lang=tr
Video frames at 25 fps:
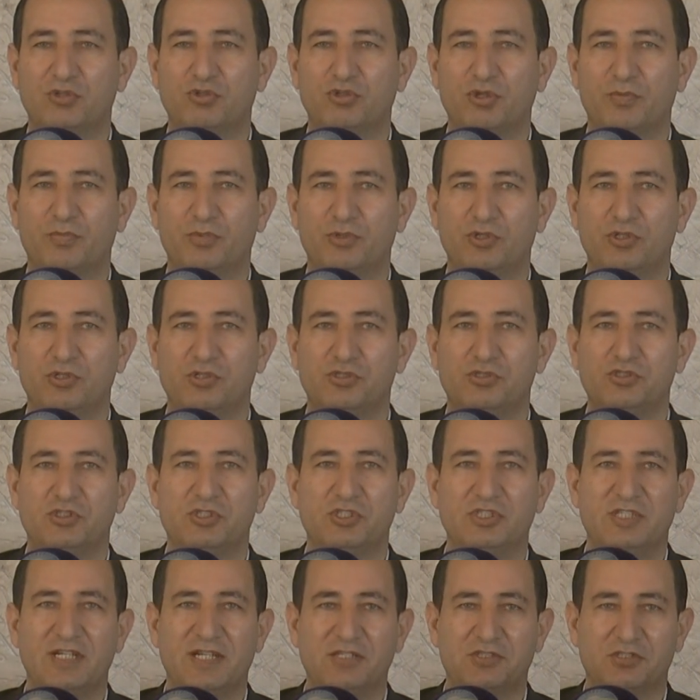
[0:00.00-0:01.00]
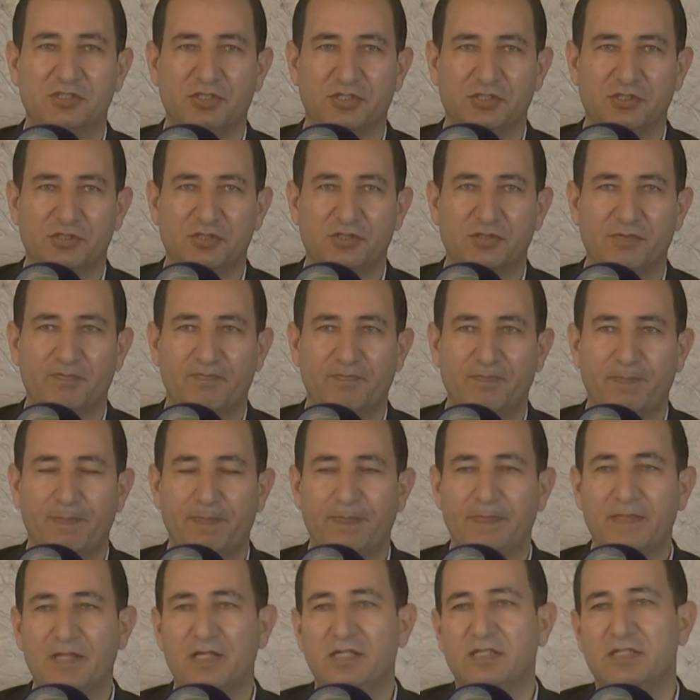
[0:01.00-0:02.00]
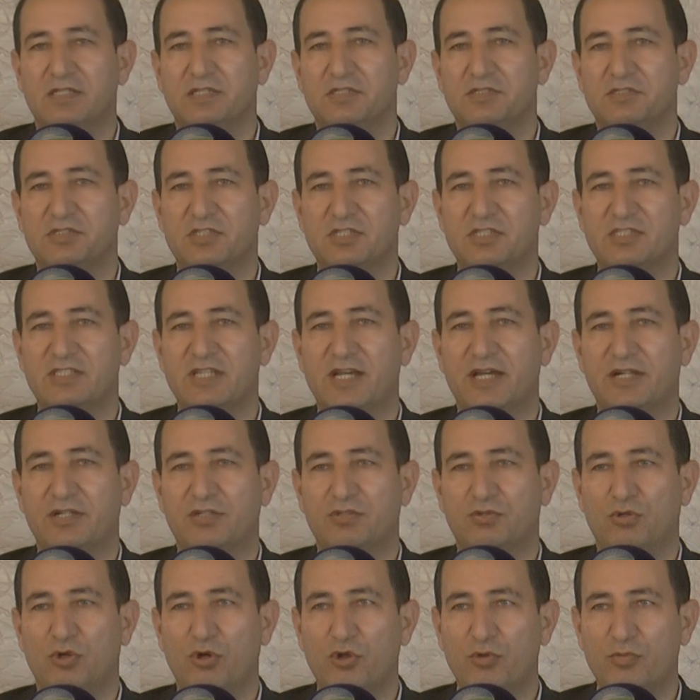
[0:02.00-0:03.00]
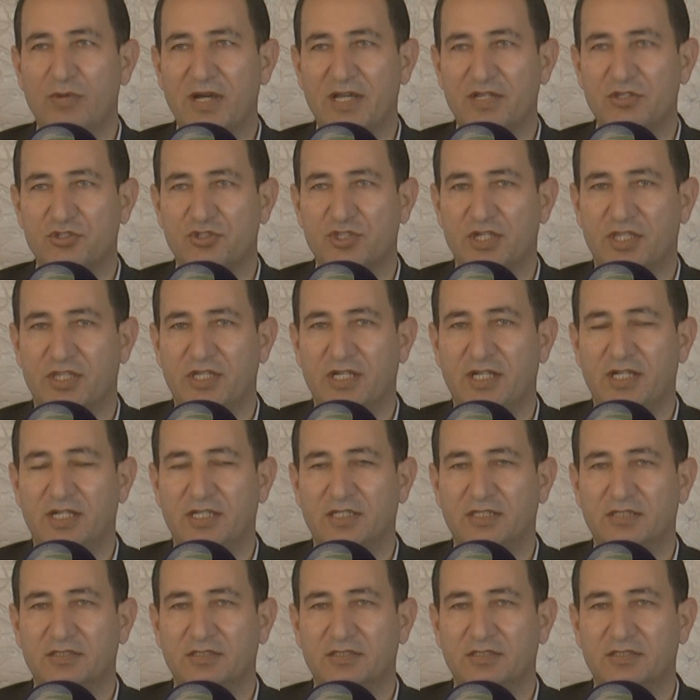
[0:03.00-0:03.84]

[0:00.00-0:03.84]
köprü sizlersiniz. Sizler olmayınca da